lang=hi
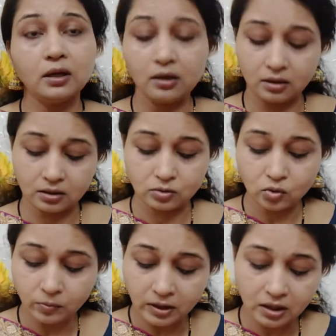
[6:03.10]
हैं
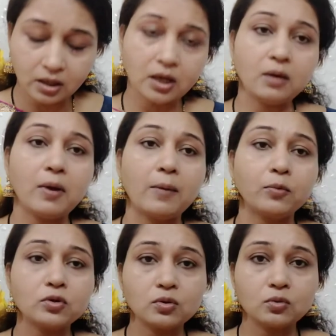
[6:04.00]
जो भी क्रीम
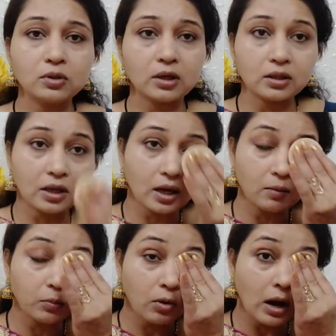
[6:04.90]
आपको सूट करता है
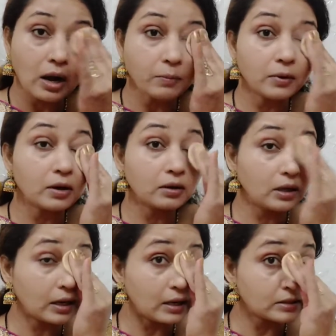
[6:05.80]
वो आप
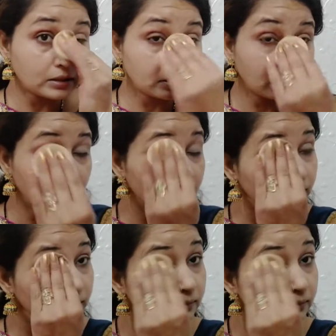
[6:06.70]
लगा सकते हैं